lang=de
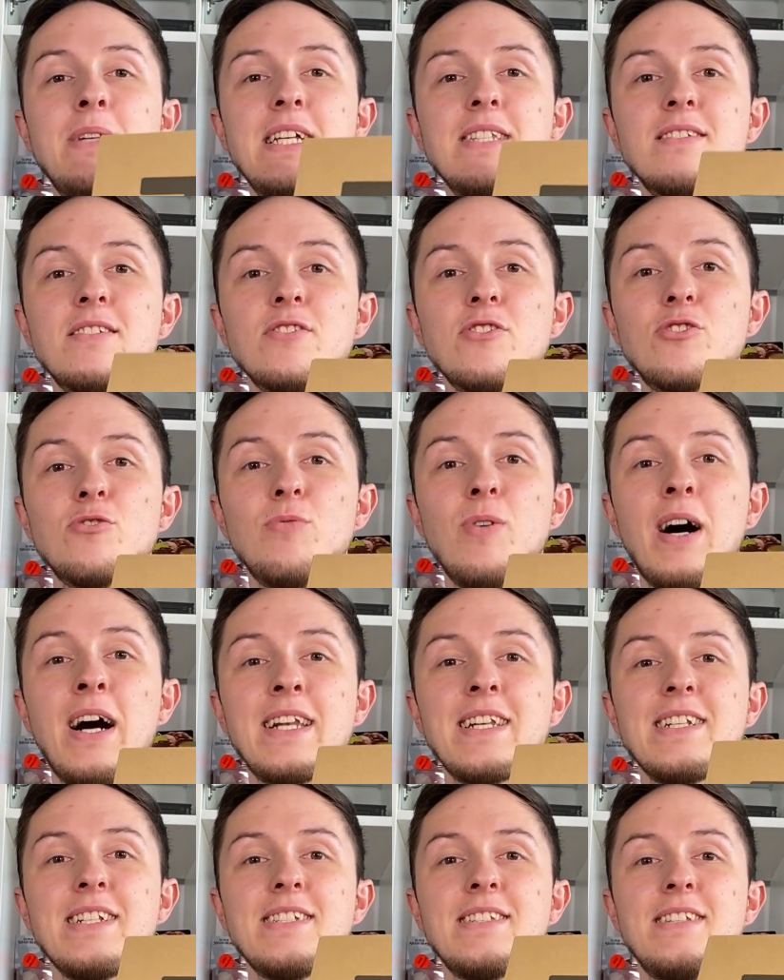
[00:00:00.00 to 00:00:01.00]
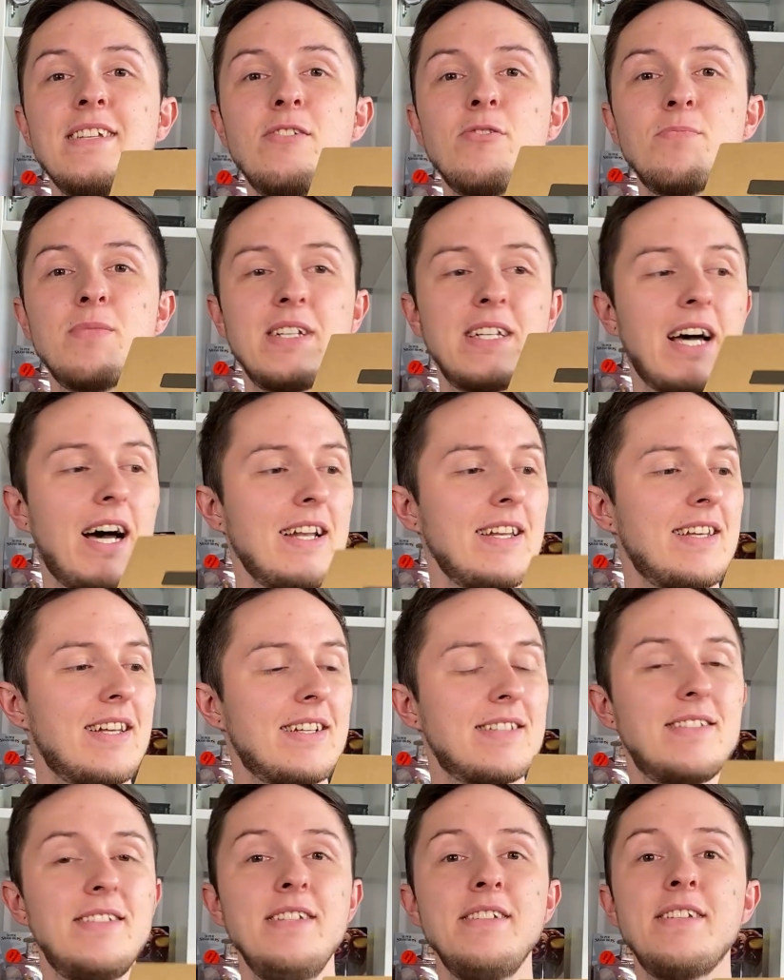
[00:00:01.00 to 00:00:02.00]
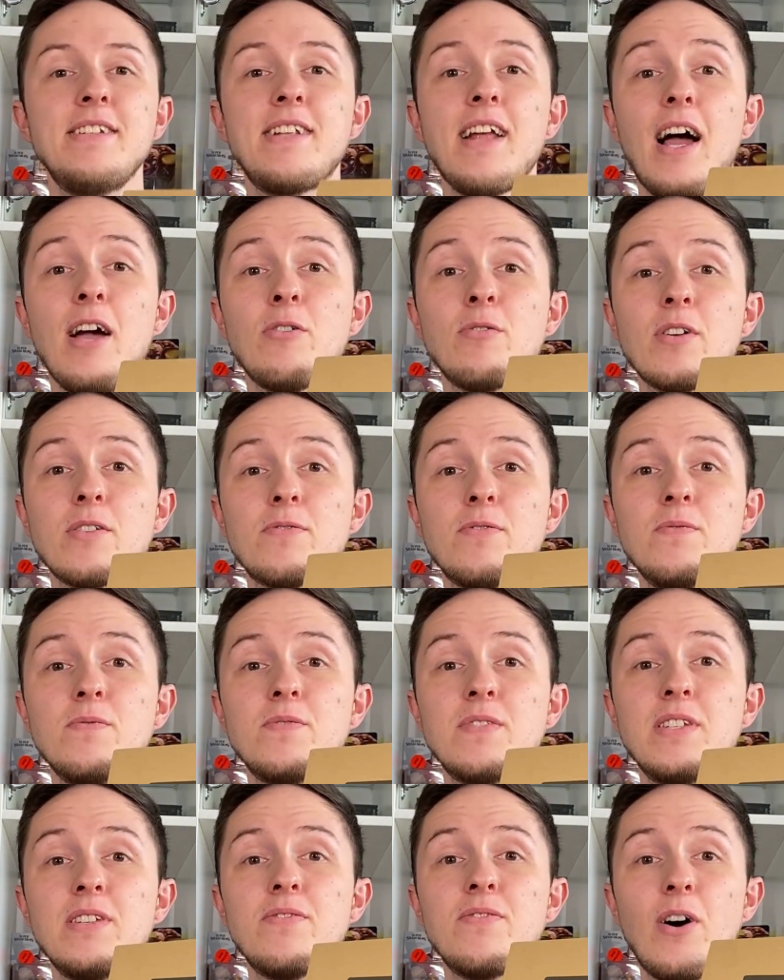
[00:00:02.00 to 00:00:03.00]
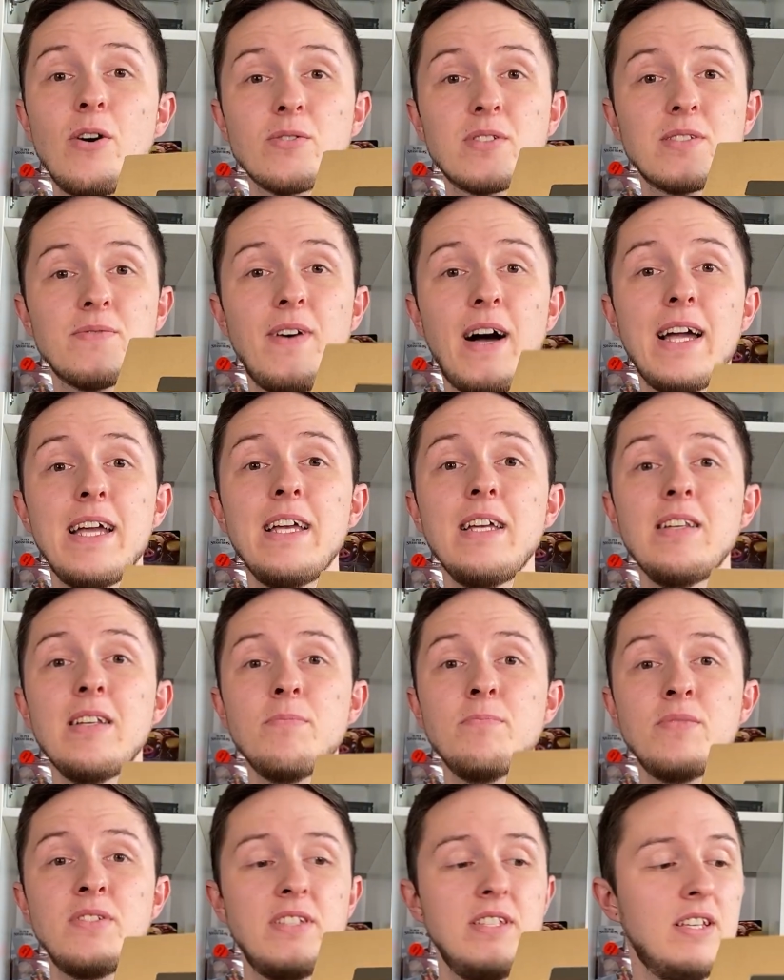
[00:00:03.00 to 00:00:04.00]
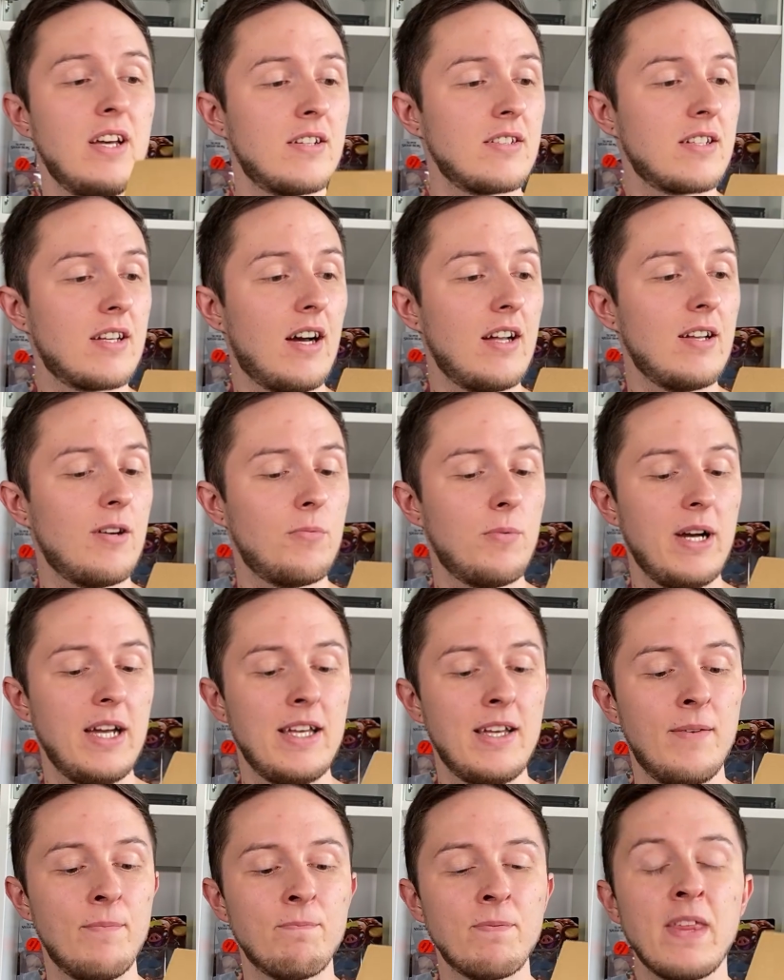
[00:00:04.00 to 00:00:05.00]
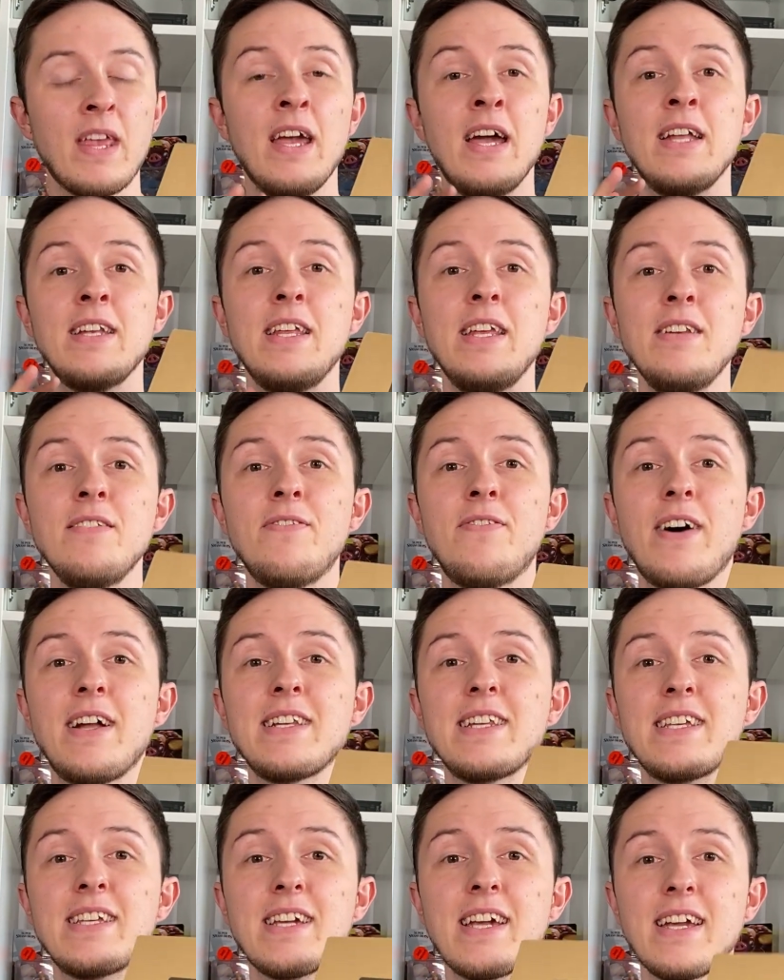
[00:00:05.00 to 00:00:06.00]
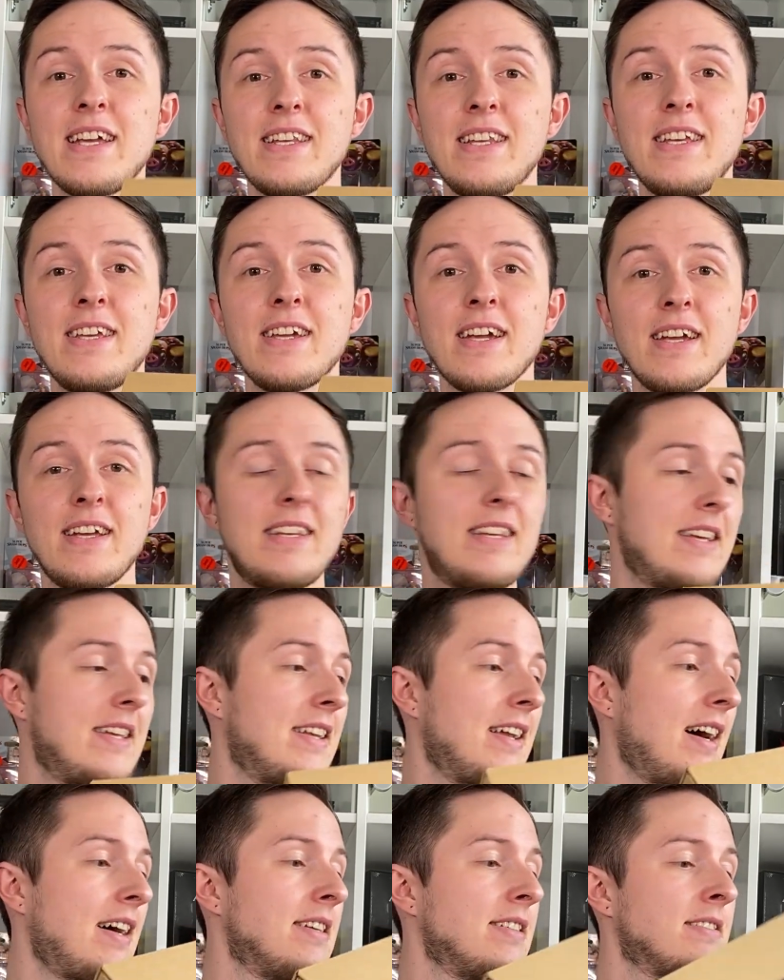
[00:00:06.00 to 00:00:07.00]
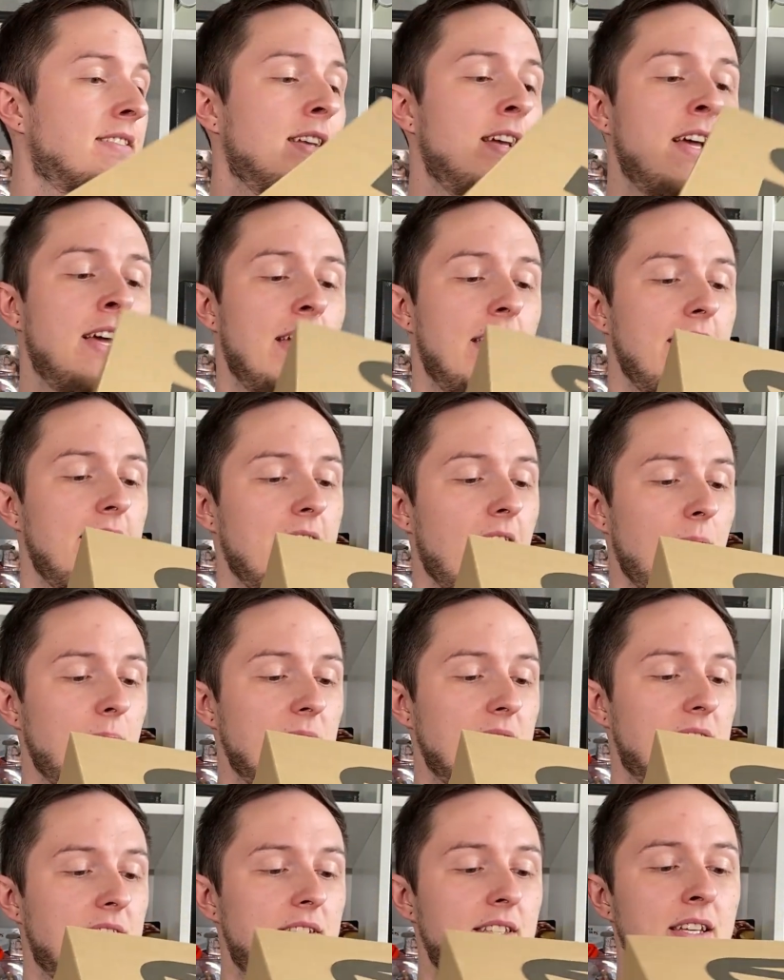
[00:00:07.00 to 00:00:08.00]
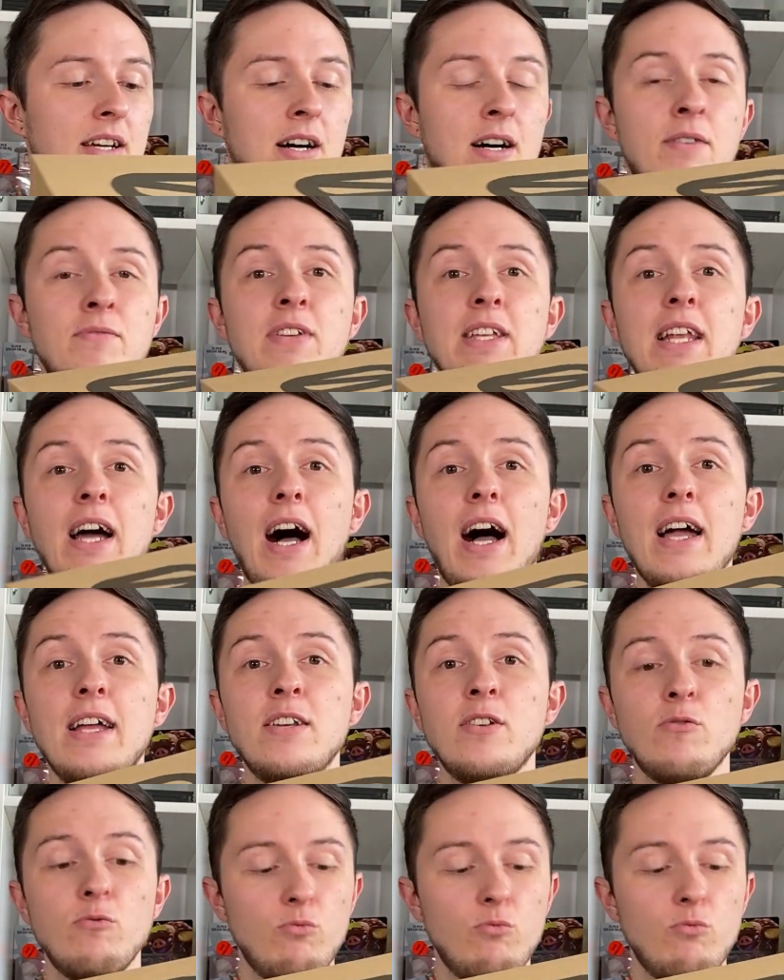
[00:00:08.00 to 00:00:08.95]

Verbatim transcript: letzten Schuh handelt es sich um den Adidas DC 350 V2 in dem Cyan Colorway. Den fand ich richtig, richtig nice. Ich habe jetzt hier wieder eine